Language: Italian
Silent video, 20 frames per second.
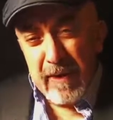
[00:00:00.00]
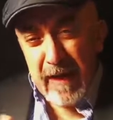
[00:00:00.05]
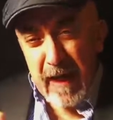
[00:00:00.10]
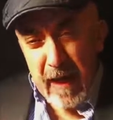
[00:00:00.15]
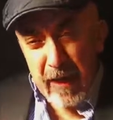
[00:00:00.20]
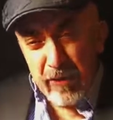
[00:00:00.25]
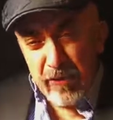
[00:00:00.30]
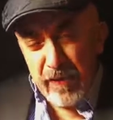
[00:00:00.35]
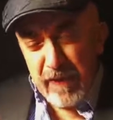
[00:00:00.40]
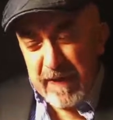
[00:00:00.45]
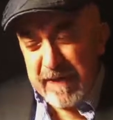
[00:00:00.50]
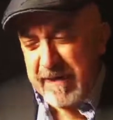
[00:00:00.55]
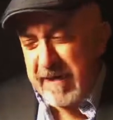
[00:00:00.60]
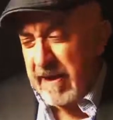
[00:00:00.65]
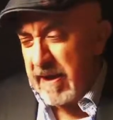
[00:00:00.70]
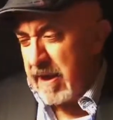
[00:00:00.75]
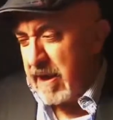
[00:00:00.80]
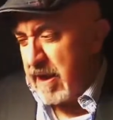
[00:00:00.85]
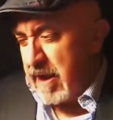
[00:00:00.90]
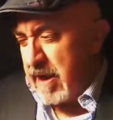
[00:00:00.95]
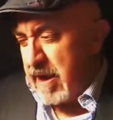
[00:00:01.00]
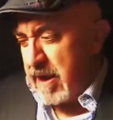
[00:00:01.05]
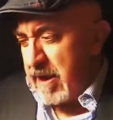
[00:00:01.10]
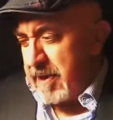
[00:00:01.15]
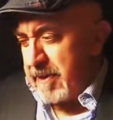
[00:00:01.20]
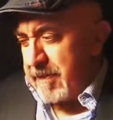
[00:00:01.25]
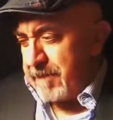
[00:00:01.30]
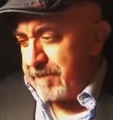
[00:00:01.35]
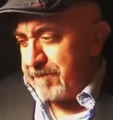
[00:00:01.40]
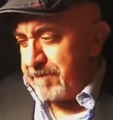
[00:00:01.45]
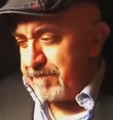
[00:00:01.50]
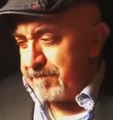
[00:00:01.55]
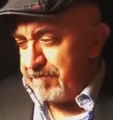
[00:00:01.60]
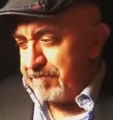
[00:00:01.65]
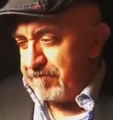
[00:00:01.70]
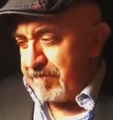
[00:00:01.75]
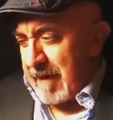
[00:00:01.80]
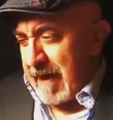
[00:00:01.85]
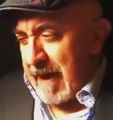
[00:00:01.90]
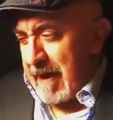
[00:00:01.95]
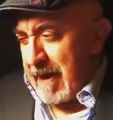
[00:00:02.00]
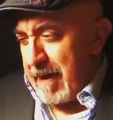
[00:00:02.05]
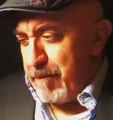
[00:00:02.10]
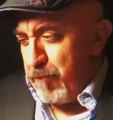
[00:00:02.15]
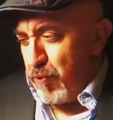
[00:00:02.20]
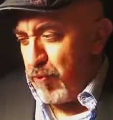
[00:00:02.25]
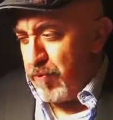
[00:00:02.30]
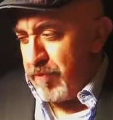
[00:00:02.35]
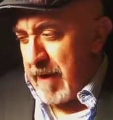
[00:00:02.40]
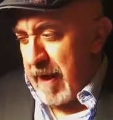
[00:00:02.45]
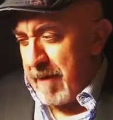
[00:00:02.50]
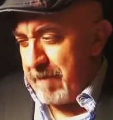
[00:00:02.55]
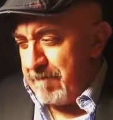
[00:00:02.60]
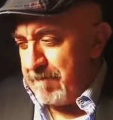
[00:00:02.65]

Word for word: ad Svizzera, alla Boom.